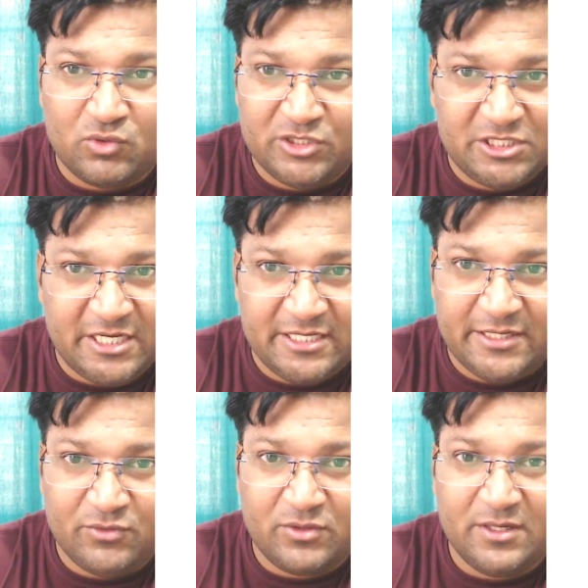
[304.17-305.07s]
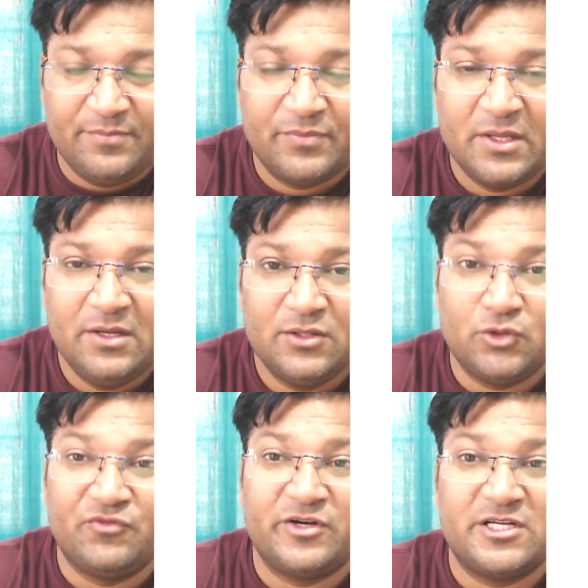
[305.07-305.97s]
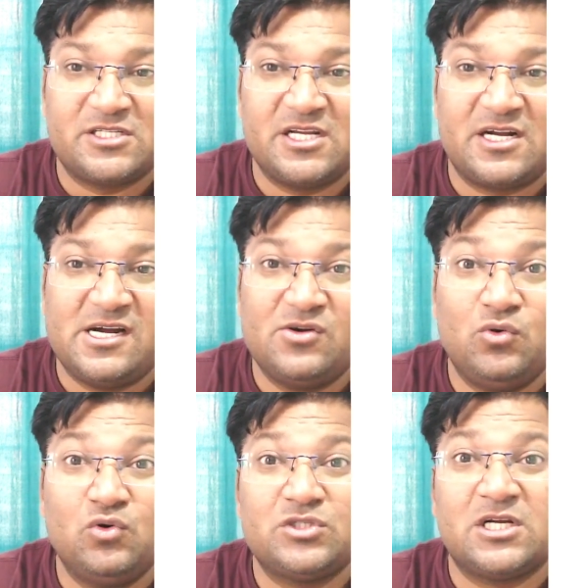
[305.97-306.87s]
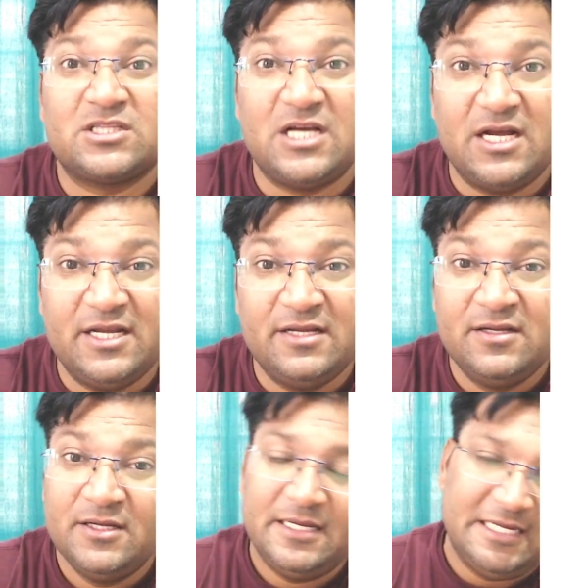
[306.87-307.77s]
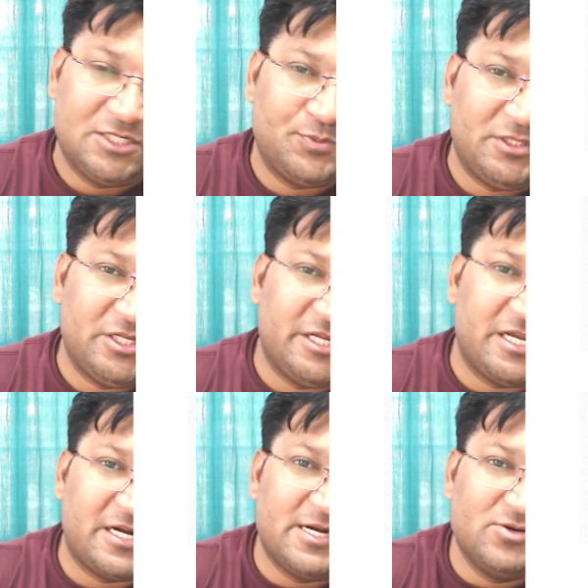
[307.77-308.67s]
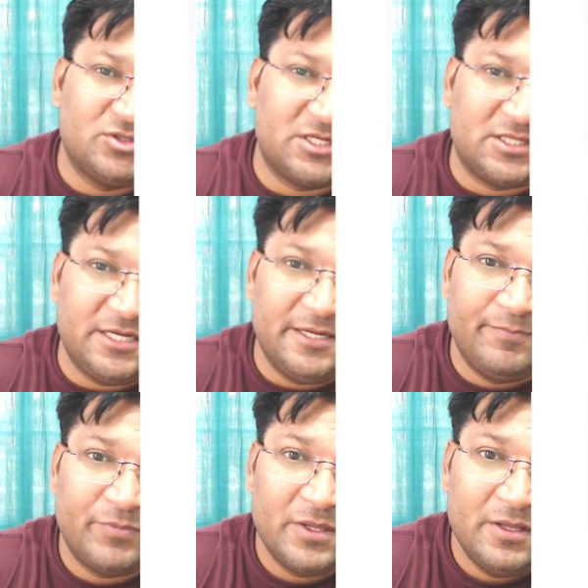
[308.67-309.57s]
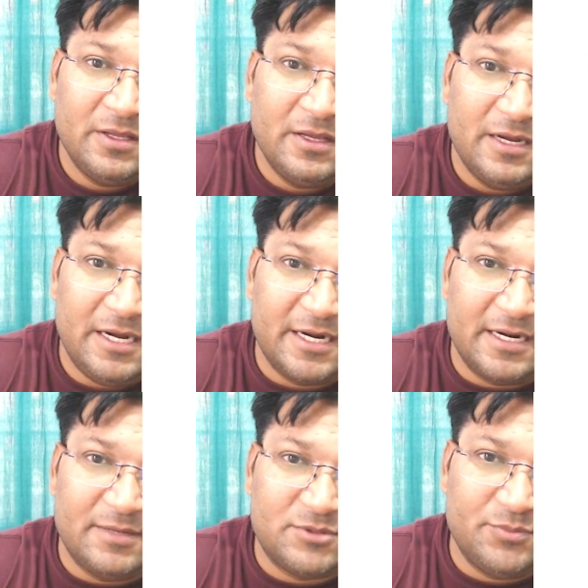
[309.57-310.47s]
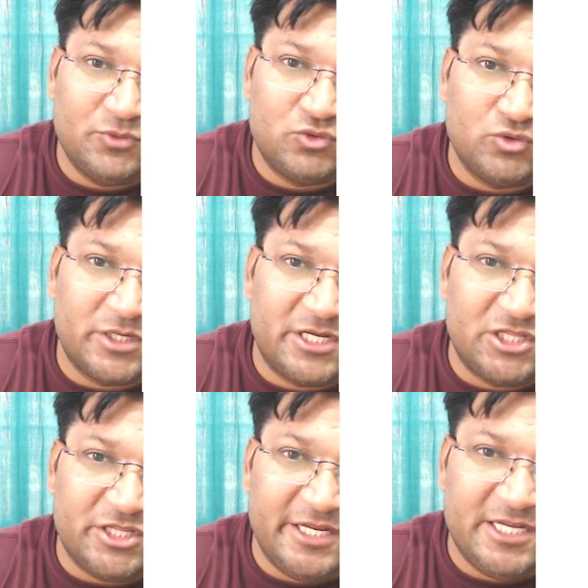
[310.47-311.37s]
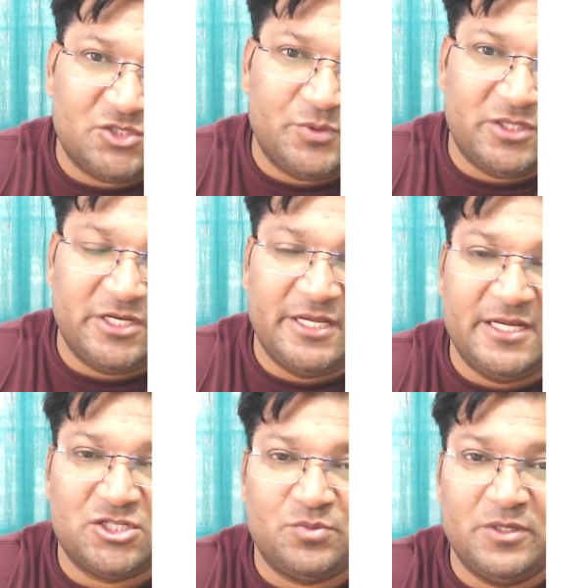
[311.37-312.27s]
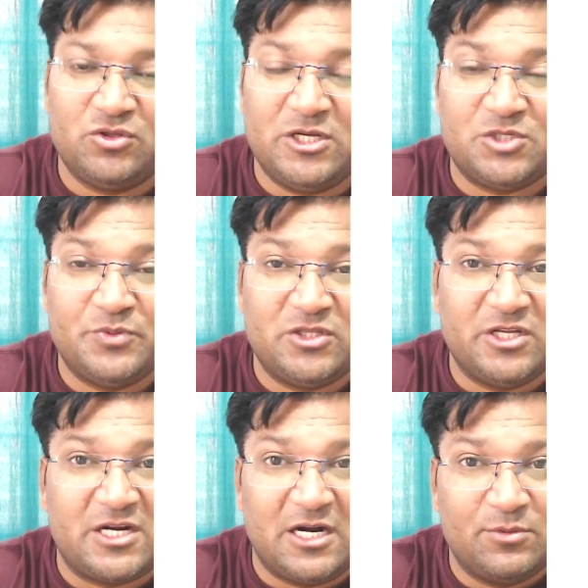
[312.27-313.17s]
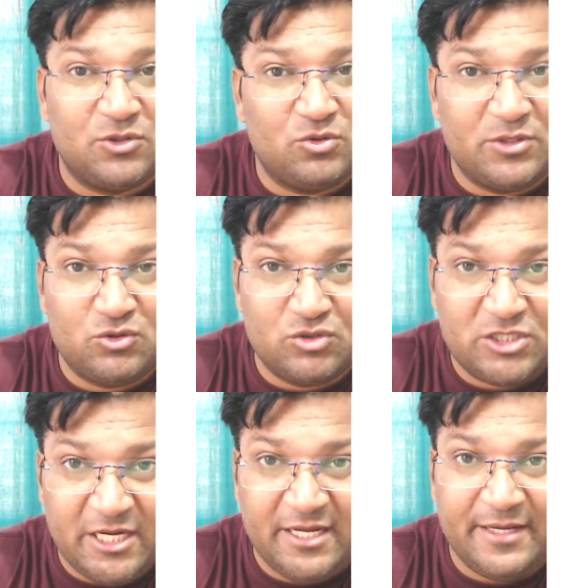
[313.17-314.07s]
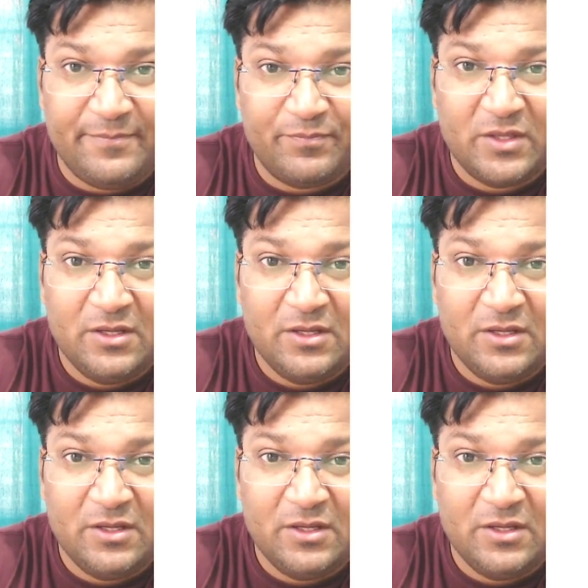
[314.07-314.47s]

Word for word: कोई जी नहीं होगा तो फिर किसके कारण हो सकता है एस के कारण हो सकता है अगर आपसे पूछूं कि कितने एस हैं इसमें तो एस कार्बन तो बच्चों छः हैं